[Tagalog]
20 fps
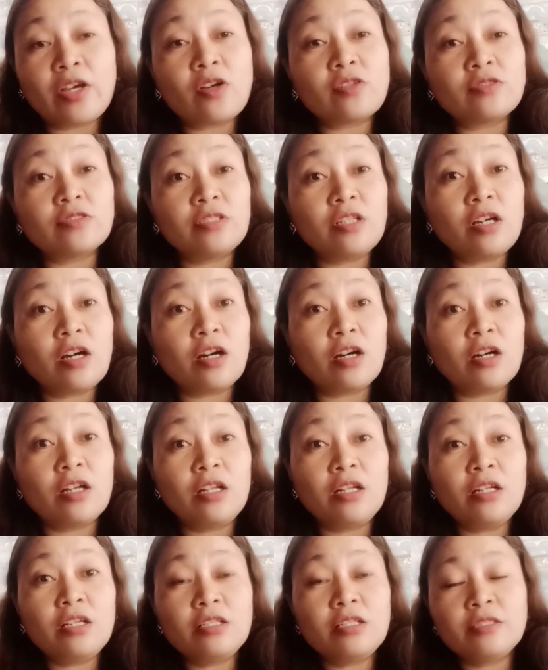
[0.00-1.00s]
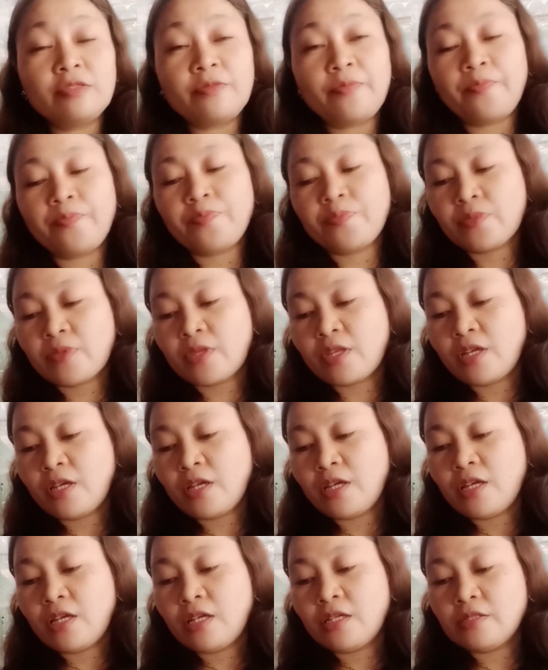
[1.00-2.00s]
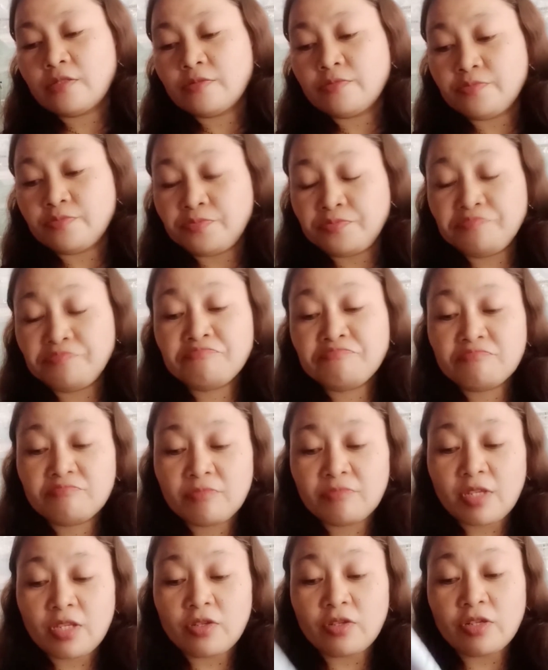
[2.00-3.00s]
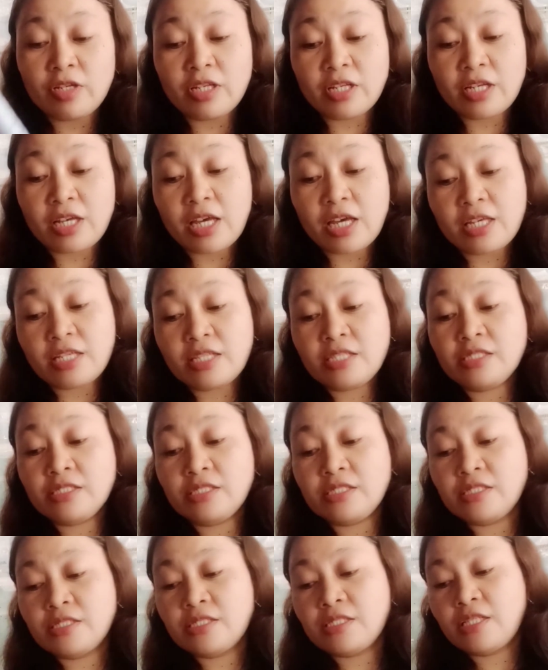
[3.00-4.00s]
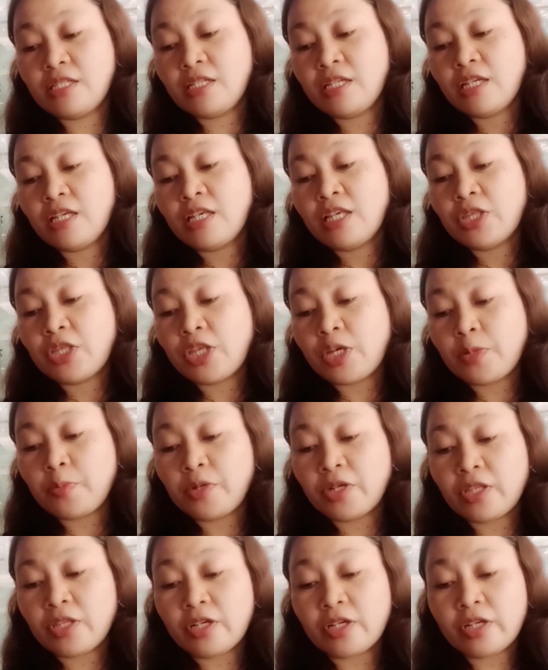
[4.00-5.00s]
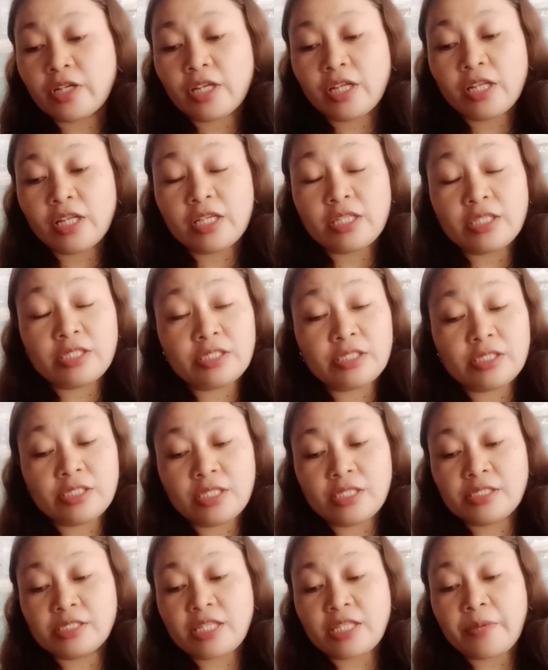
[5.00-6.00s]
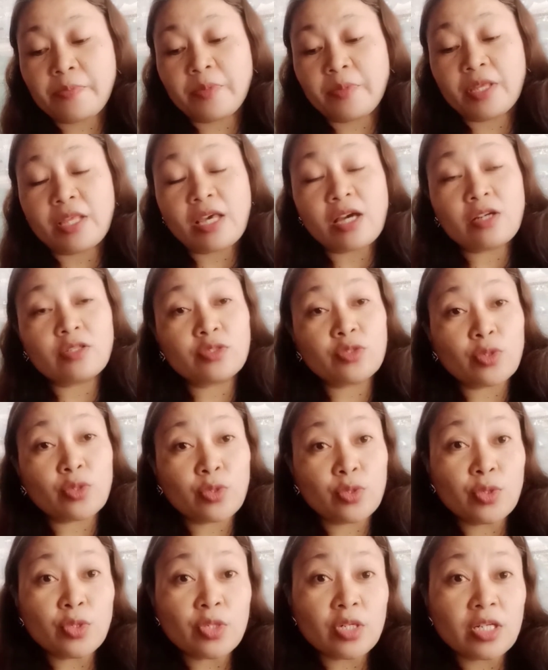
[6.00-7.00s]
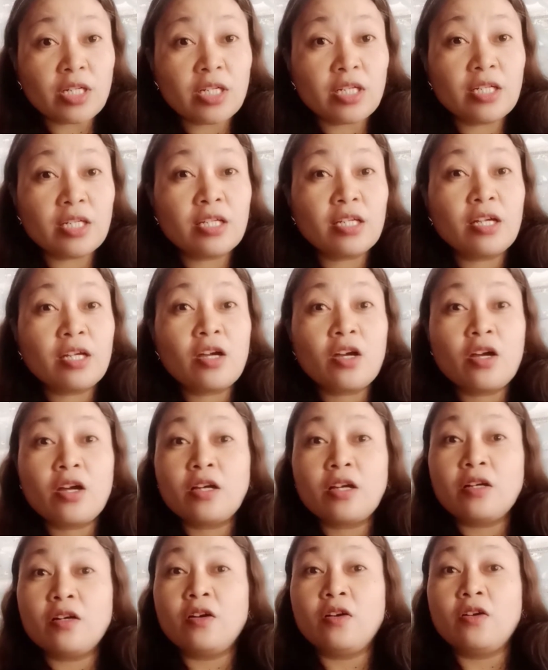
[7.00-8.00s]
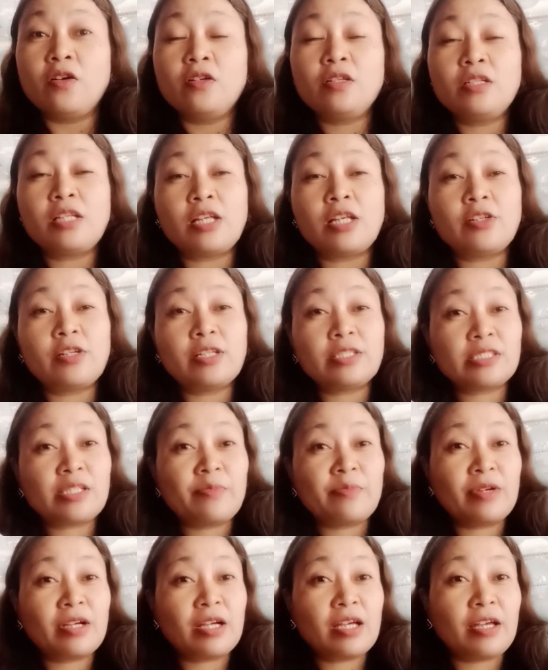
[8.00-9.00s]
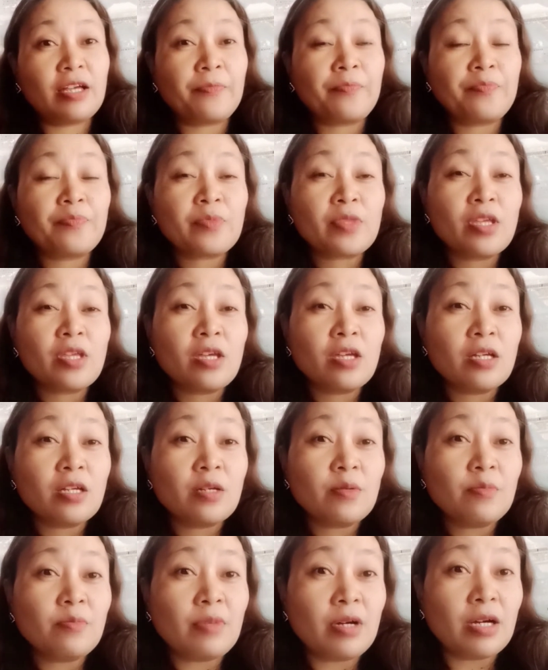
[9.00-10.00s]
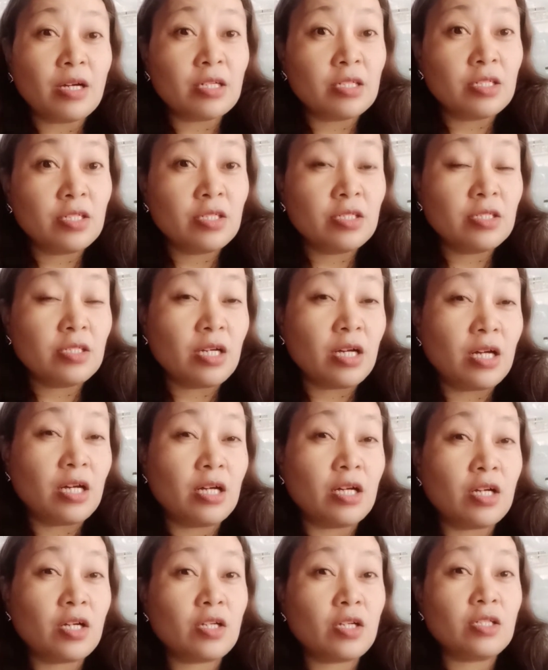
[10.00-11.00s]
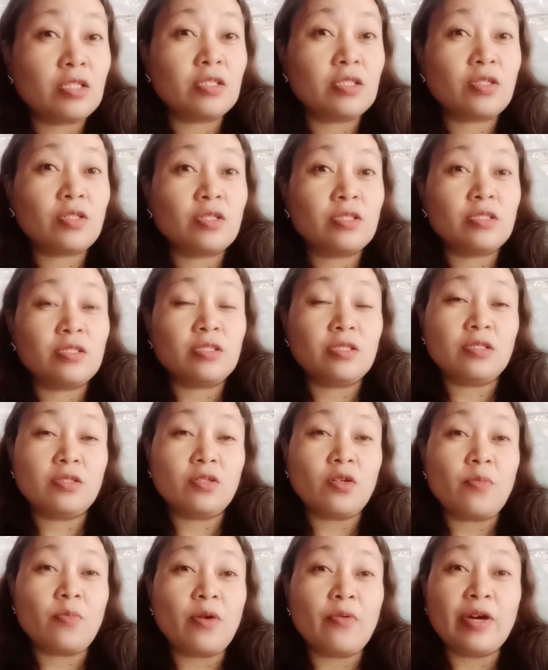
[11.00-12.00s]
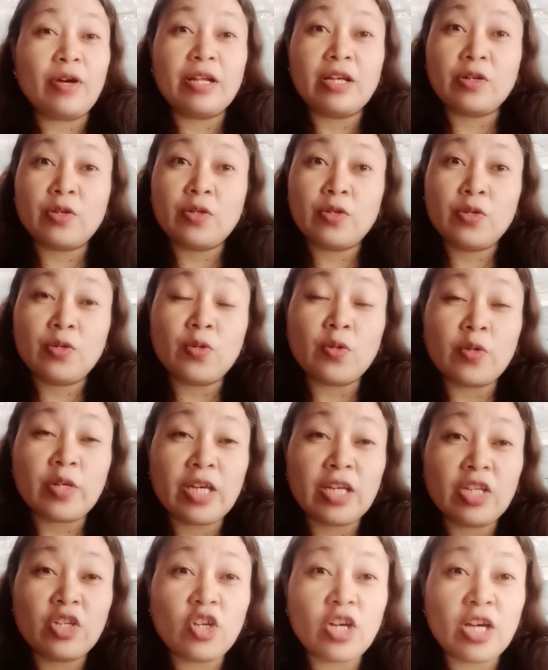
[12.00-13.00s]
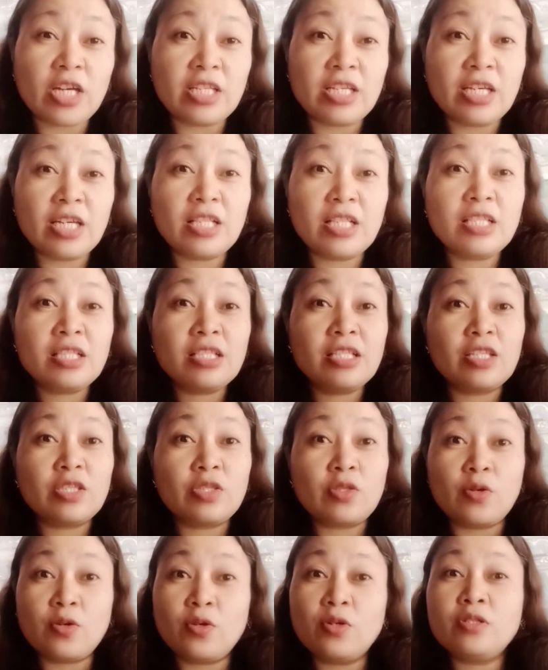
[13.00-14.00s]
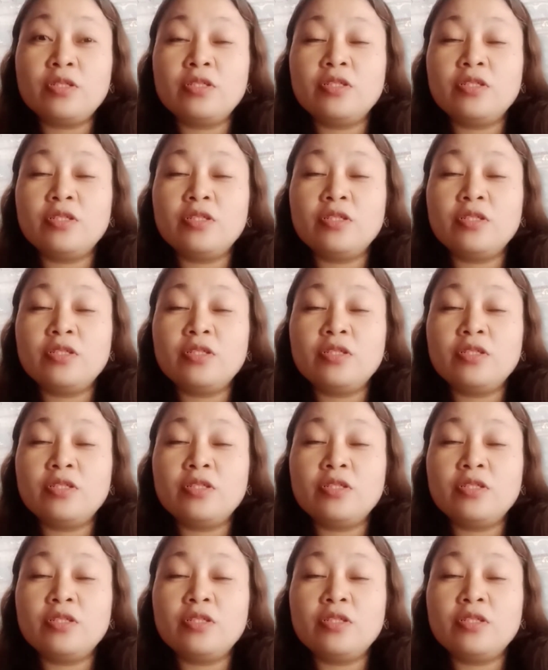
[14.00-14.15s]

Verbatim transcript: on haul mm, ito din guys number 13 is step in how to cook oh, lalo na sa mga mag uh, gumawa ng cooking channel ito